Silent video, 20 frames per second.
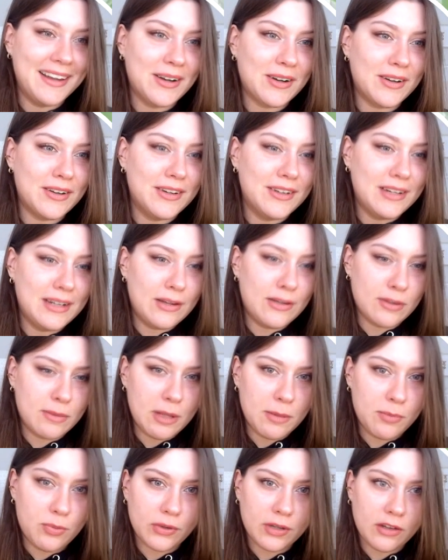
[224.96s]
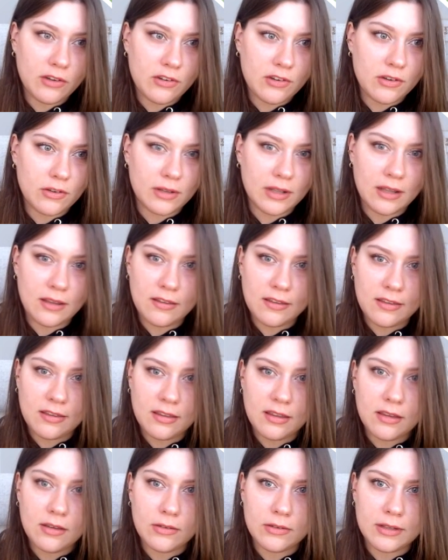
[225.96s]
Alors, euh, les familles les plus riches, il y en a
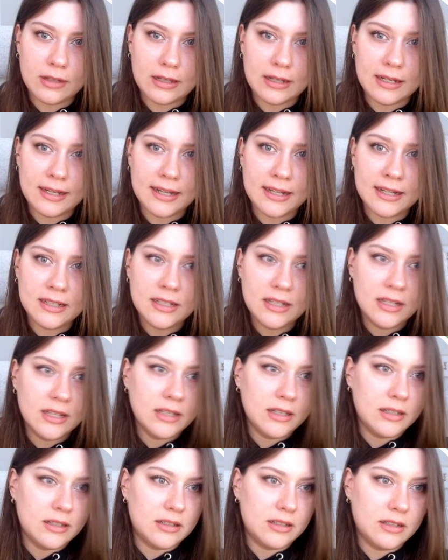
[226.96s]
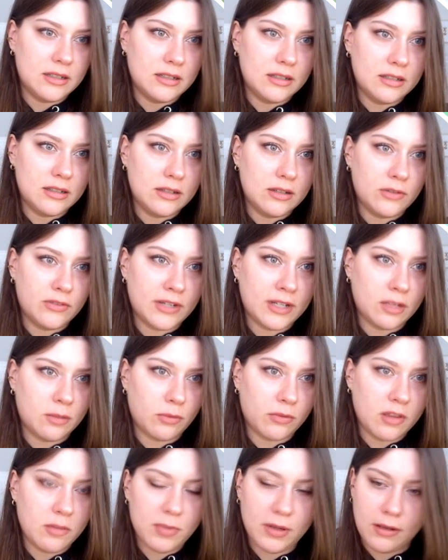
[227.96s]
ici, il y en a là. Euh, on va
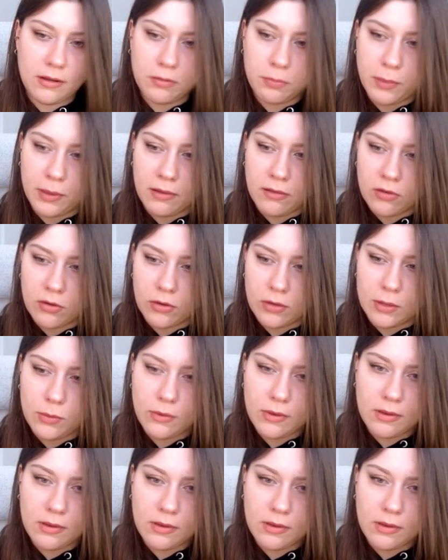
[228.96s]
commencer par les Spencer les